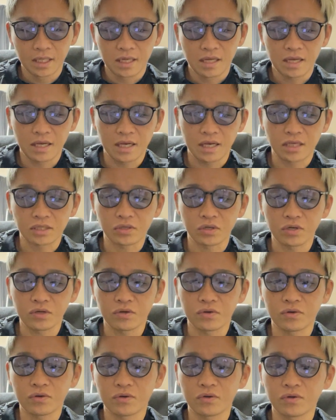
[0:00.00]
えー、それ
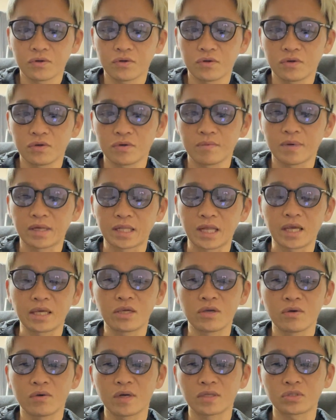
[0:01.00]
を、まあ、
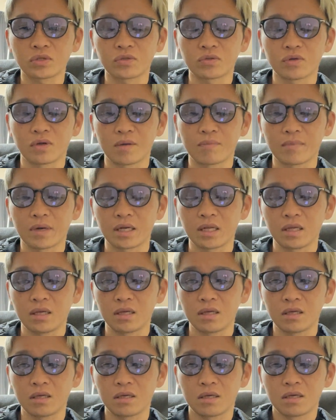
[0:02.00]
内容はちょっとあんま
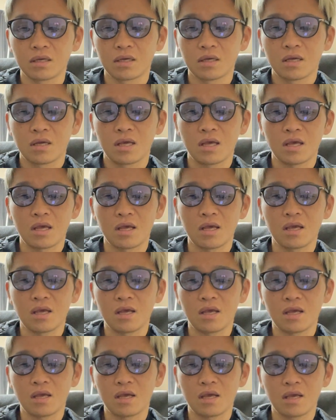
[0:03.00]
り、
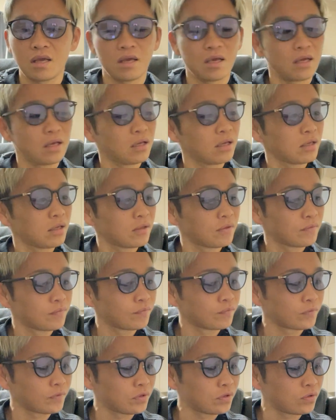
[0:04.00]

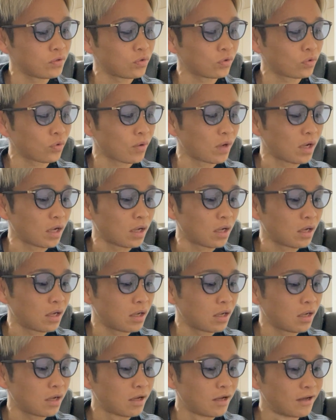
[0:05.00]
えー、うん、言うことは
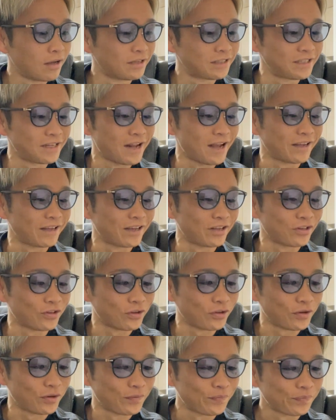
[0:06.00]
しないけ
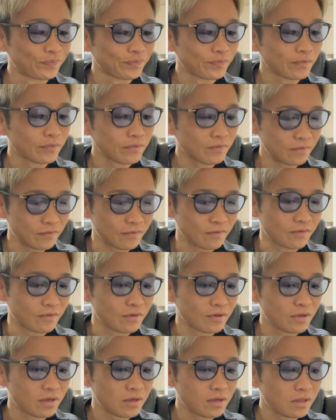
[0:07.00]
ど、うん。
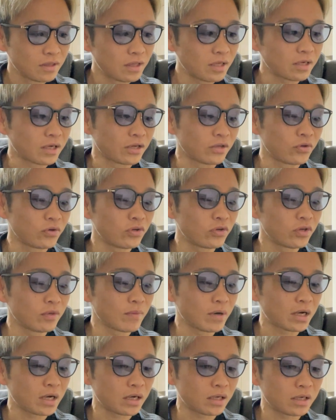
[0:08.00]
なんかいろいろ
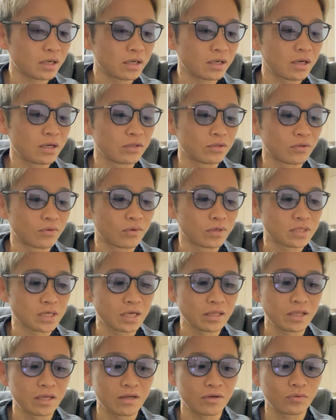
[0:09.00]
今から考えると、俺
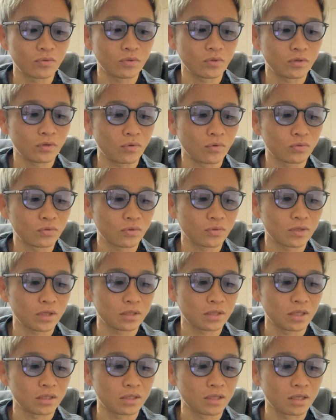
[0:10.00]
最低な男男
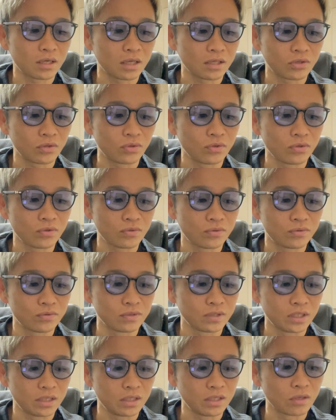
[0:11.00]
だったんだなというふ
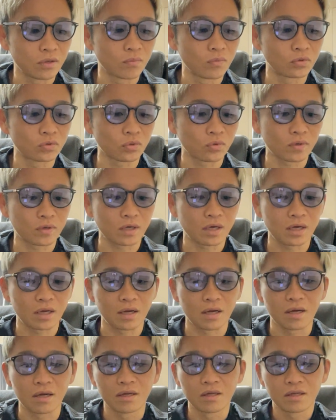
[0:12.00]
うに思うところ
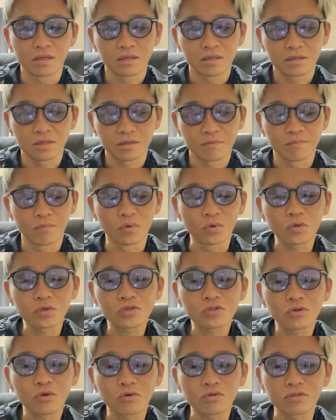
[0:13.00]
が、もの
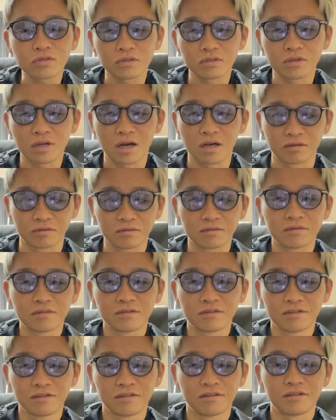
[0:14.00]
すごくある。
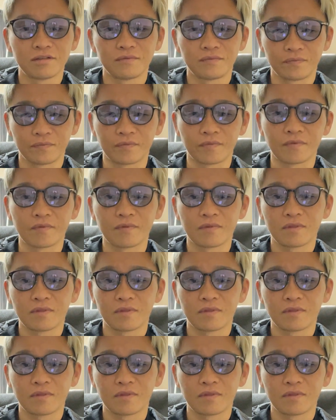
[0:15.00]
うん。